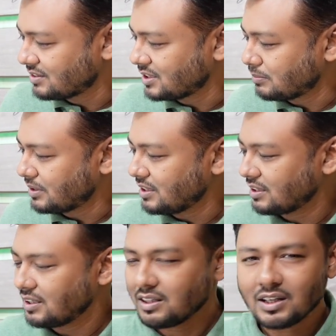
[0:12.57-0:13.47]
টিপি
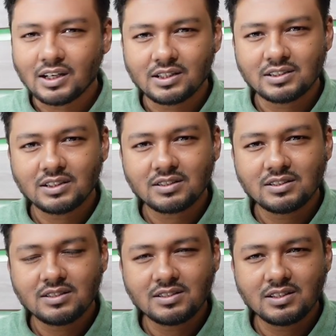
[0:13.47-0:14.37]
লিঙ্কের আর্চার
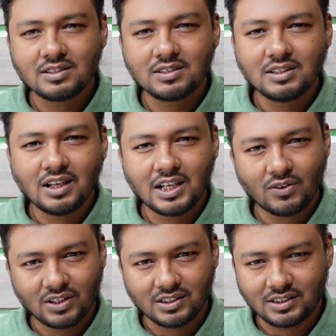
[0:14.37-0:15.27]
সি সিক্সটি এই
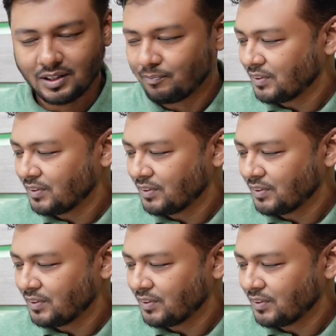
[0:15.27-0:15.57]
রাউটারটা